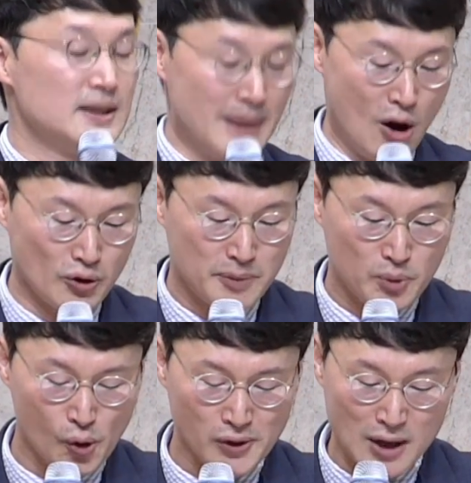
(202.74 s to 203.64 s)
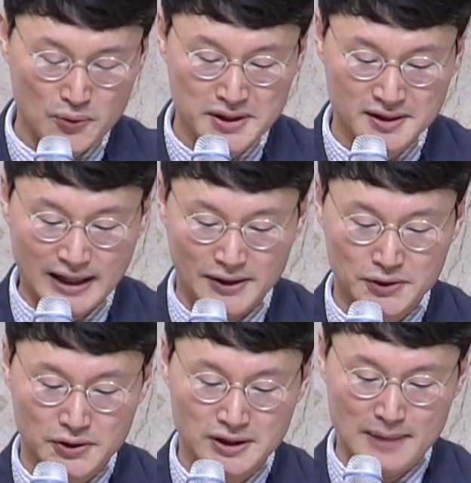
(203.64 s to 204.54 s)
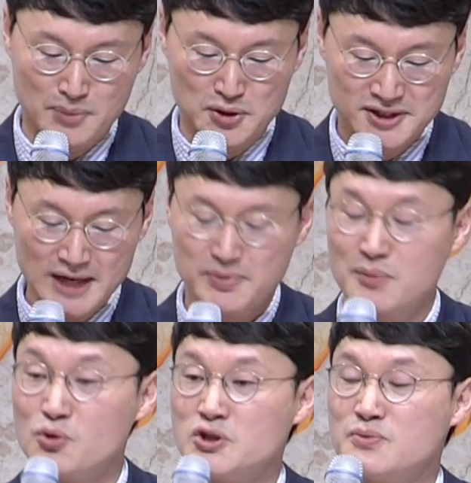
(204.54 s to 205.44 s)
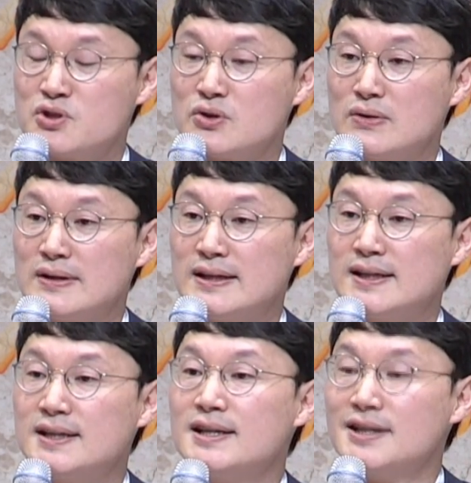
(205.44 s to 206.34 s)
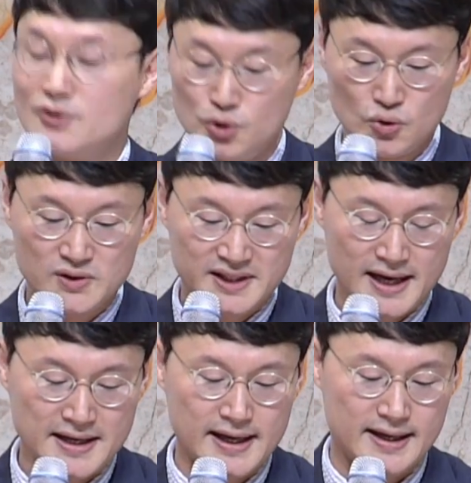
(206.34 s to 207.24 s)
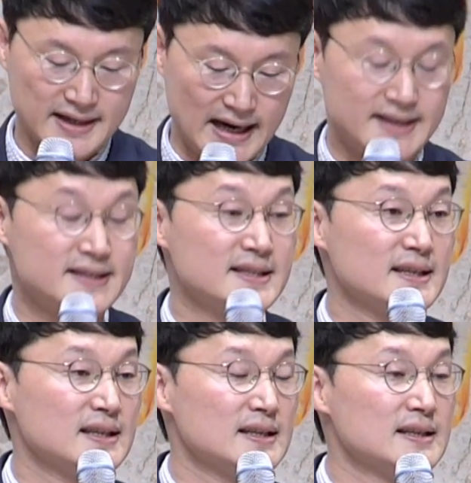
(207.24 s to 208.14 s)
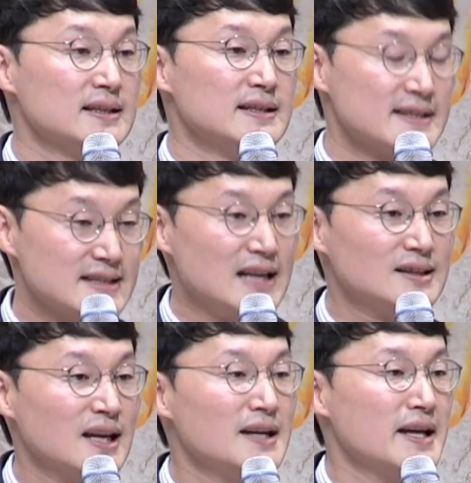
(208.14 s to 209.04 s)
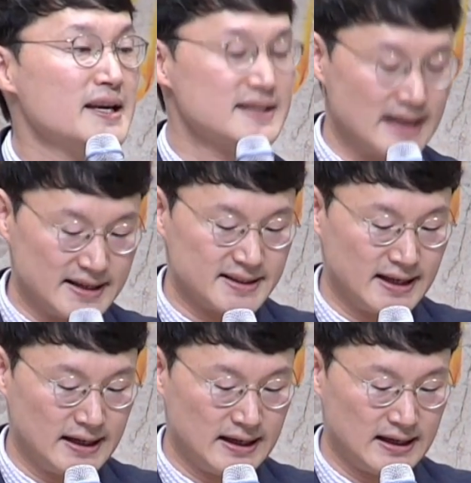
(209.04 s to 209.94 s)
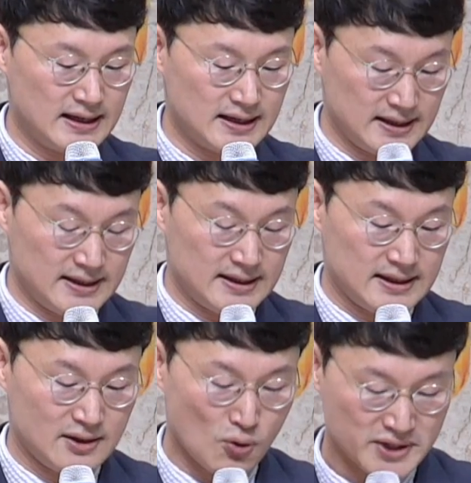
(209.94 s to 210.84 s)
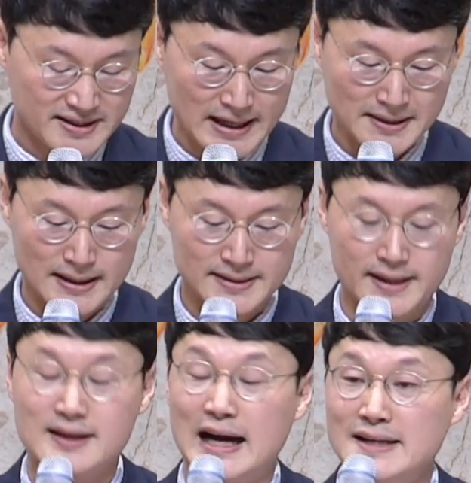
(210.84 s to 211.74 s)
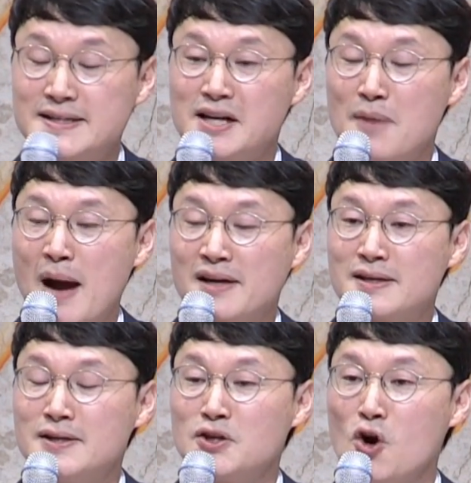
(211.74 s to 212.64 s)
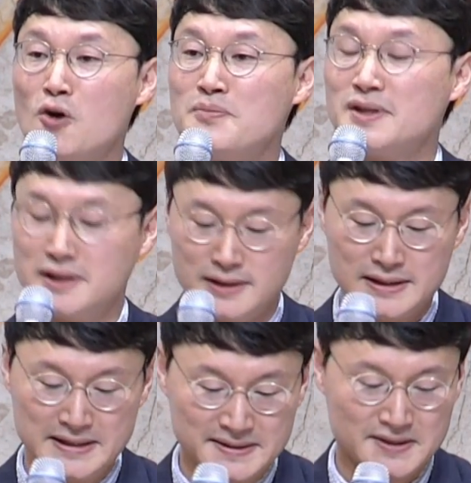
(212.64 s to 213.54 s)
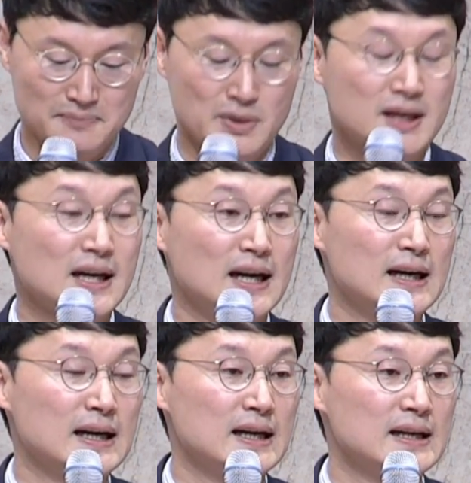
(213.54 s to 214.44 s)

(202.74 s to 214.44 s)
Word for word: 바울이 표현하고 있는 단어들을 한번 살펴보십시오. 육체의 가시, 사탄의 사자. 혹시 살갗에 가시가 박힌 경험들이 있으십니까?